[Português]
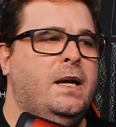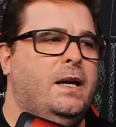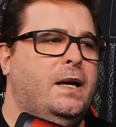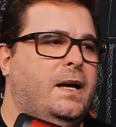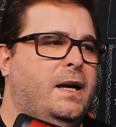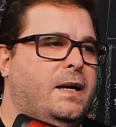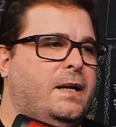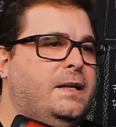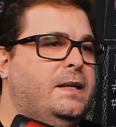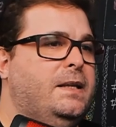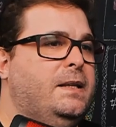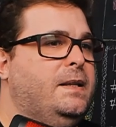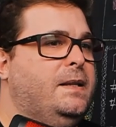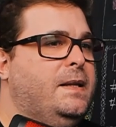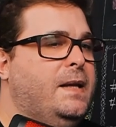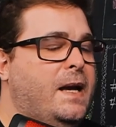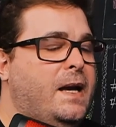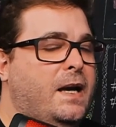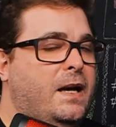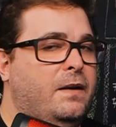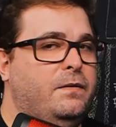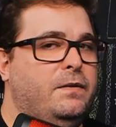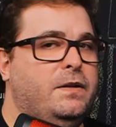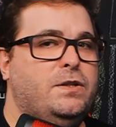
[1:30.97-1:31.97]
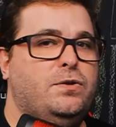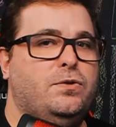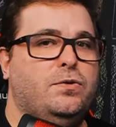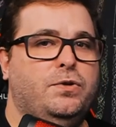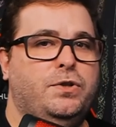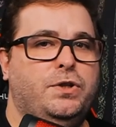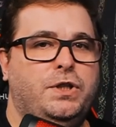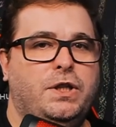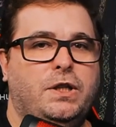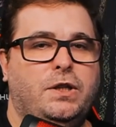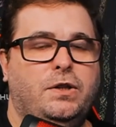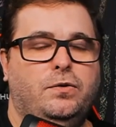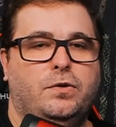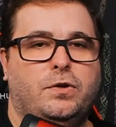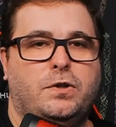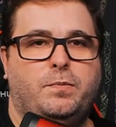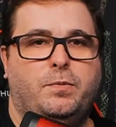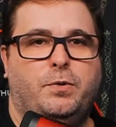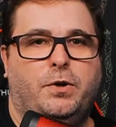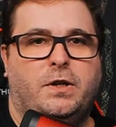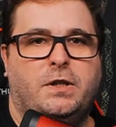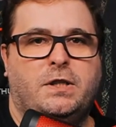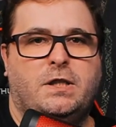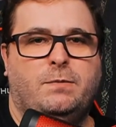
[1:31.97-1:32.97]
é, que deve surgir nos
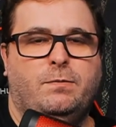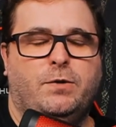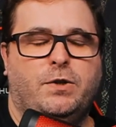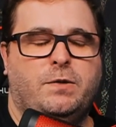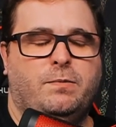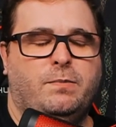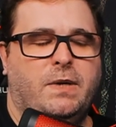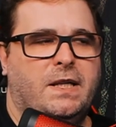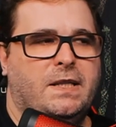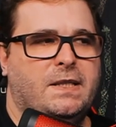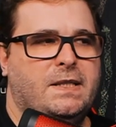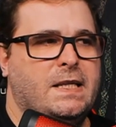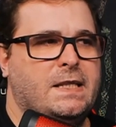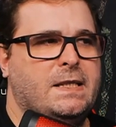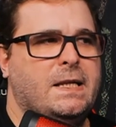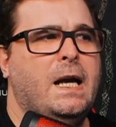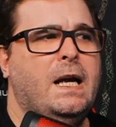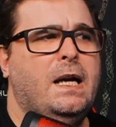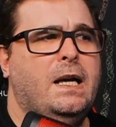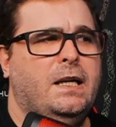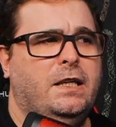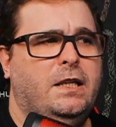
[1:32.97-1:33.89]
próximos meses.